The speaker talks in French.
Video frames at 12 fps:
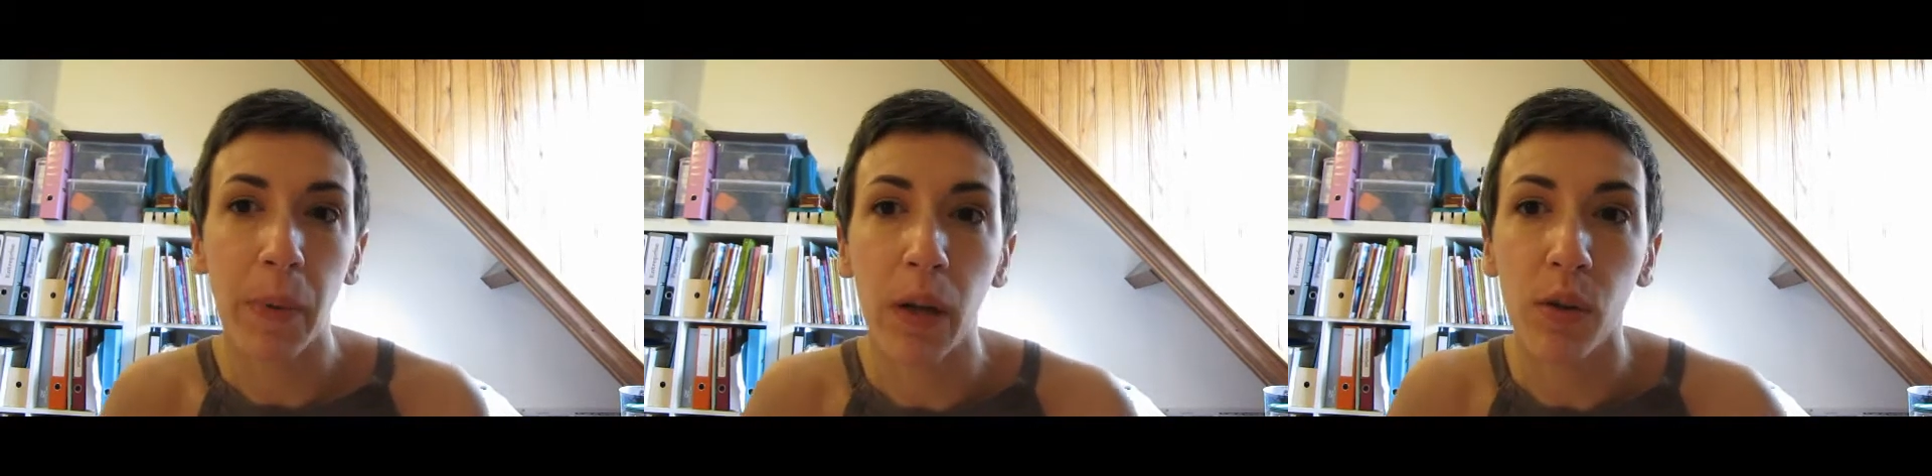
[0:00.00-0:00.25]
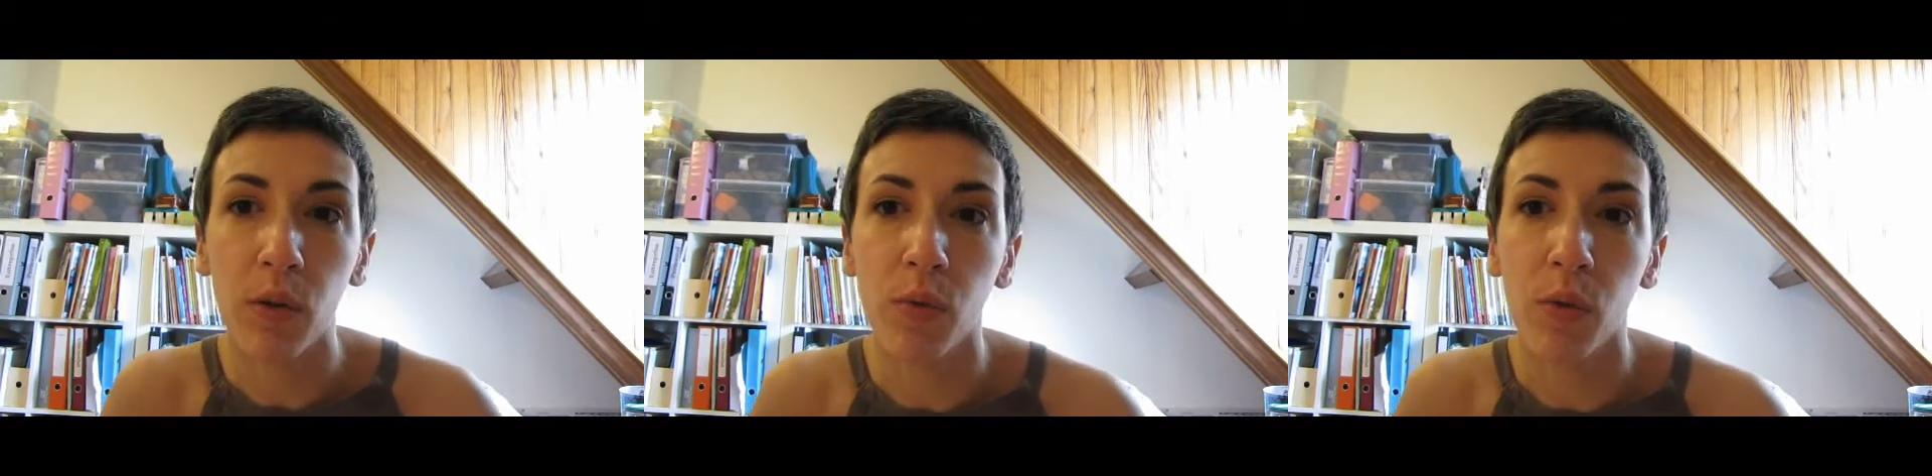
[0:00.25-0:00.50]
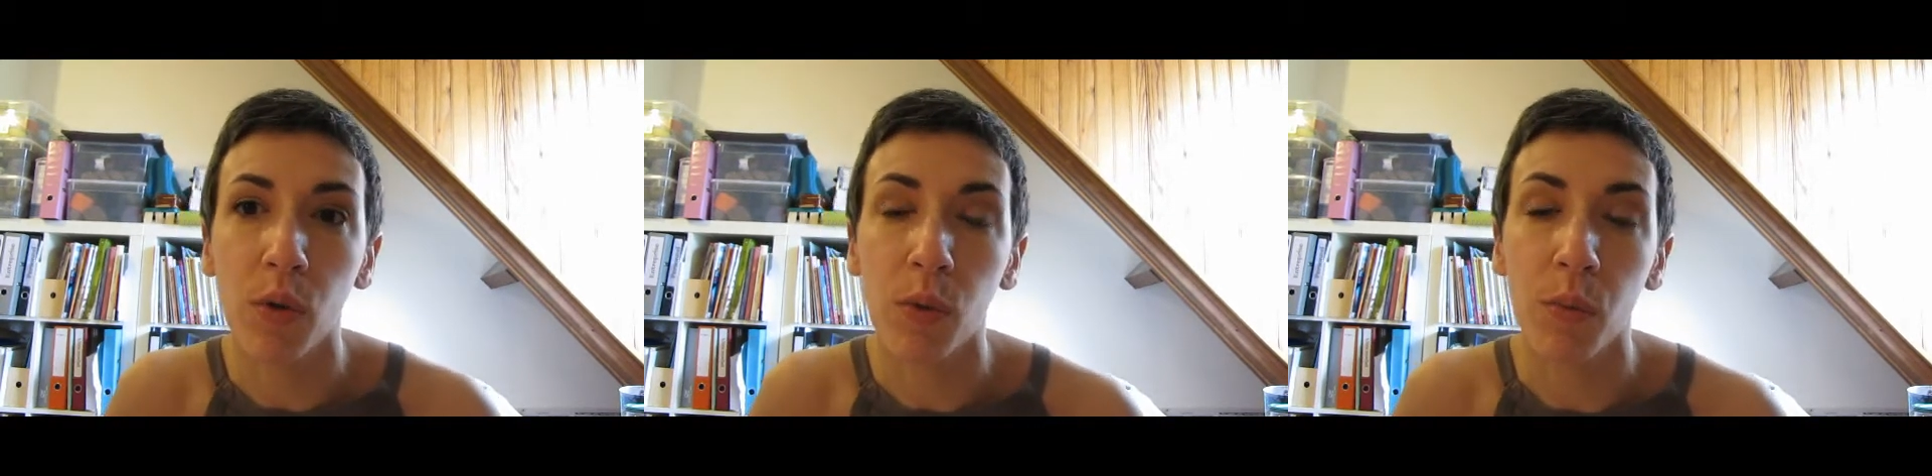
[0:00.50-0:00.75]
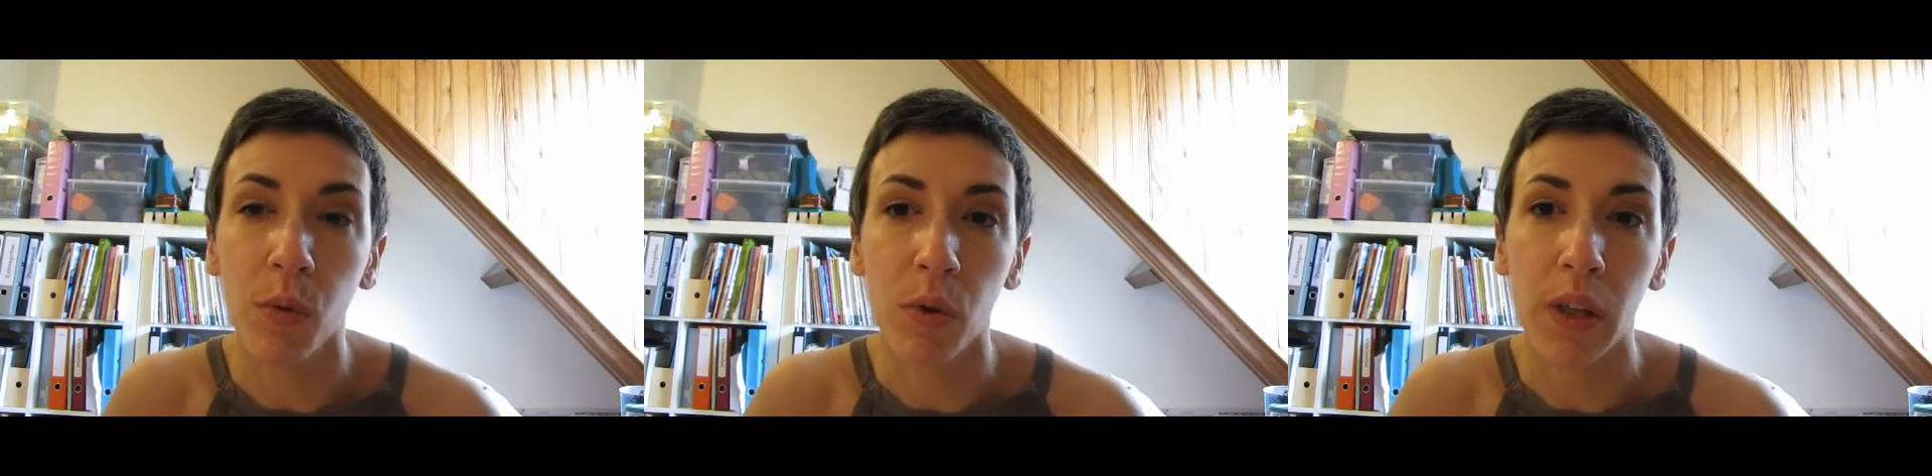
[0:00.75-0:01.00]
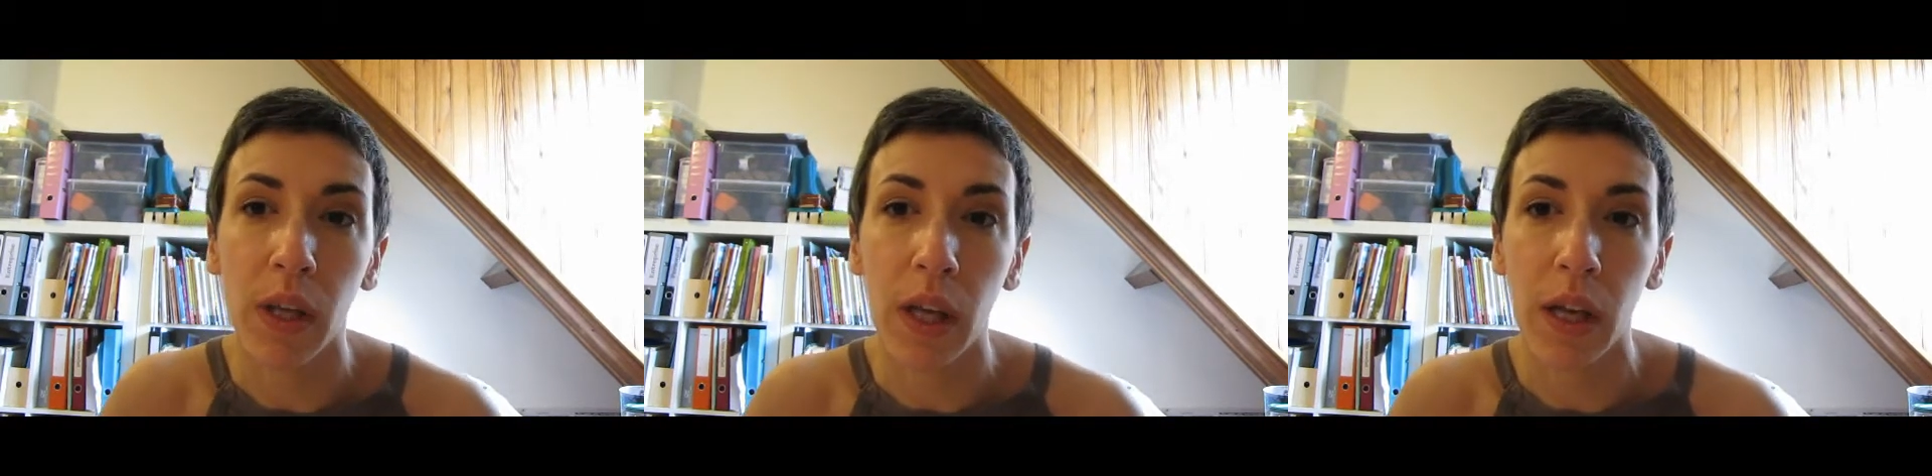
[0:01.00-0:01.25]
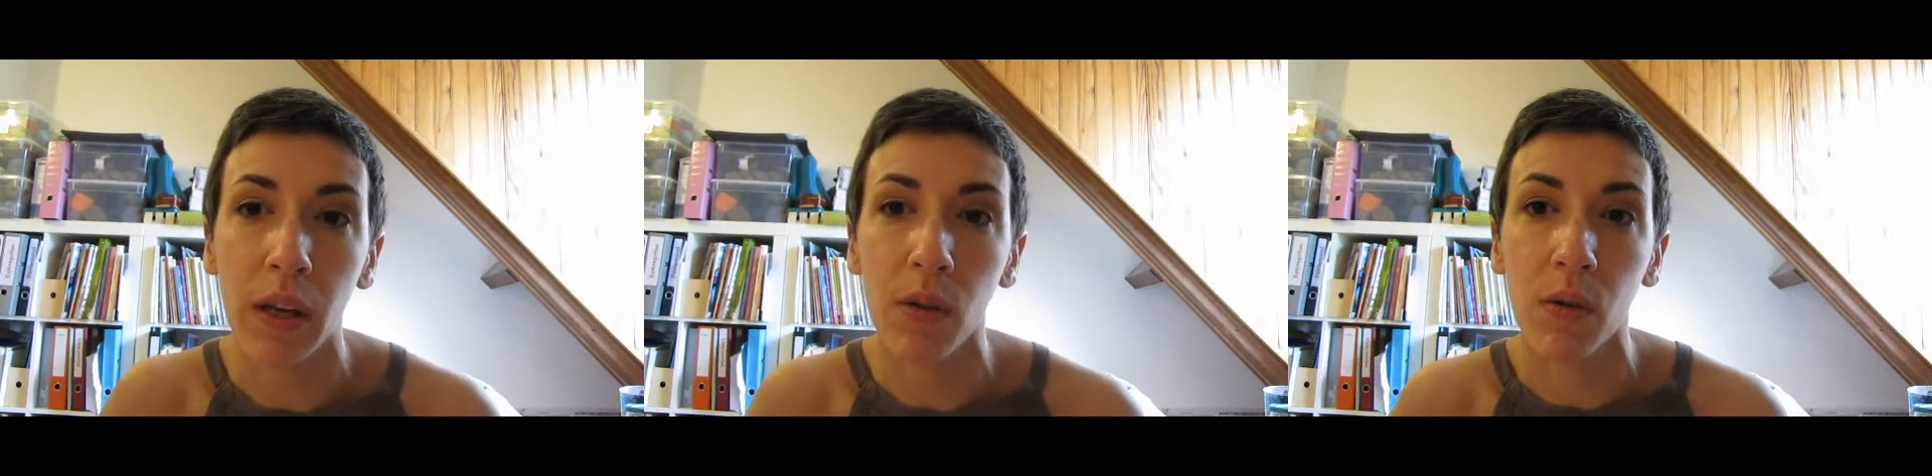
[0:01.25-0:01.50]
part de vos
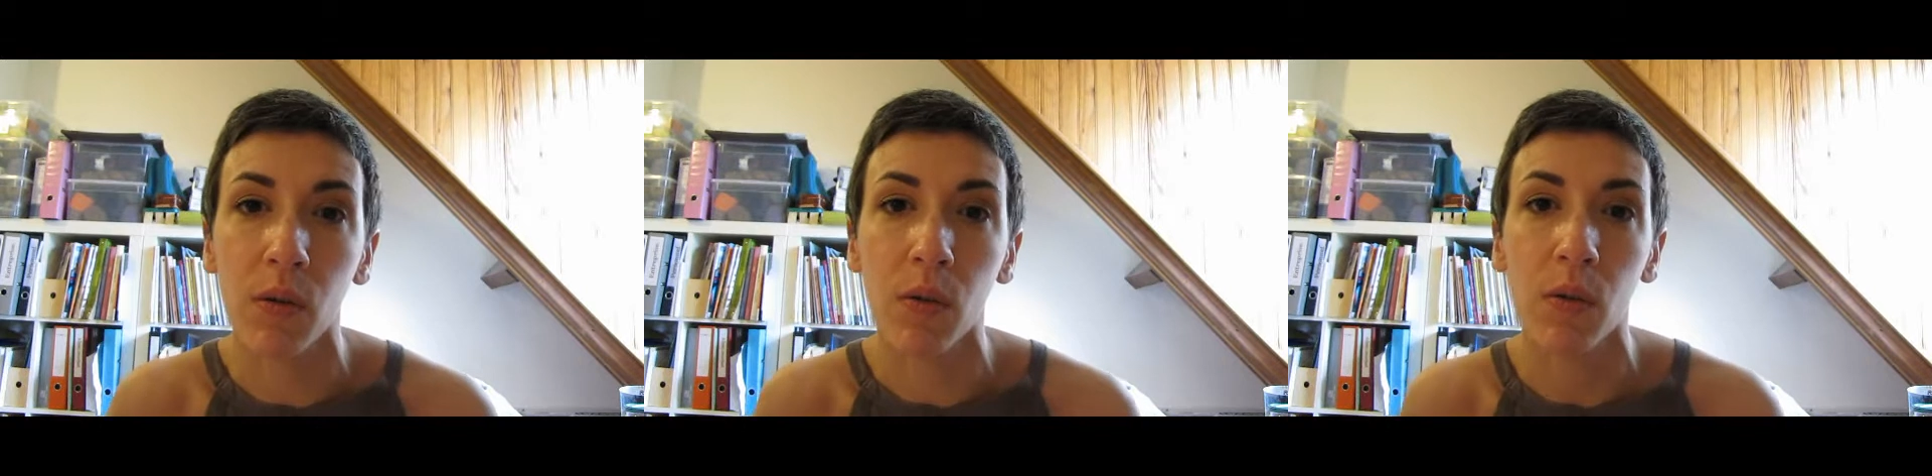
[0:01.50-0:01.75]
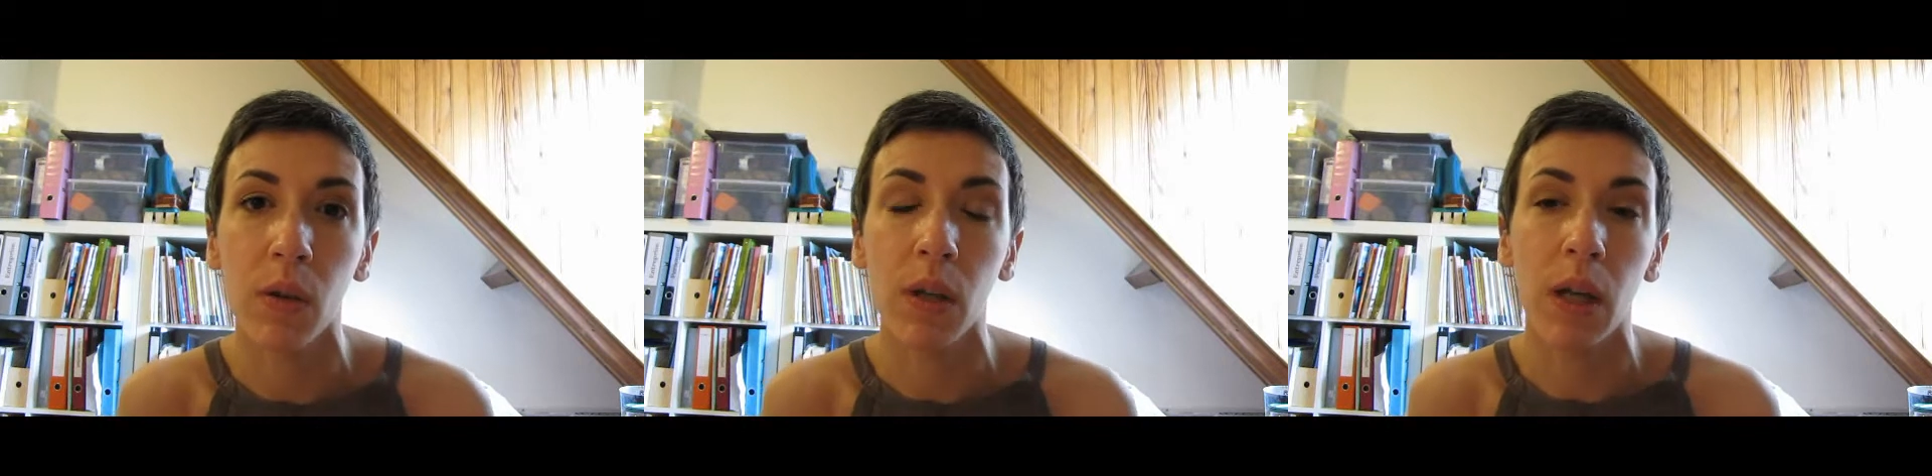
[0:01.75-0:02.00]
commentaires euh,